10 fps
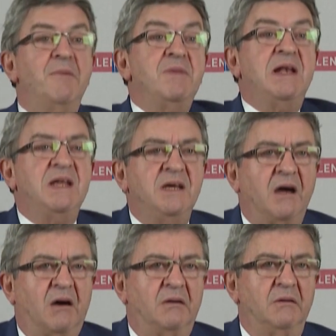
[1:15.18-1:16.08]
à
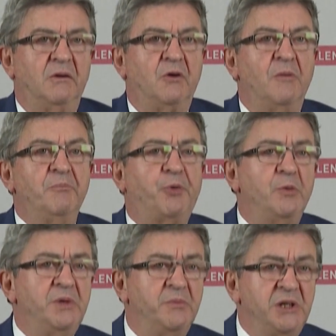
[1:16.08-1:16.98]
mélir comme
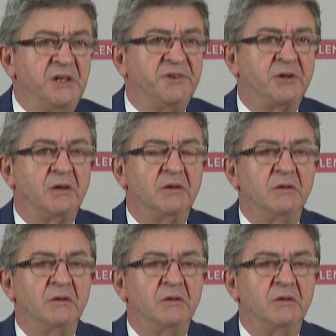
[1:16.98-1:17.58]
Premier ministre,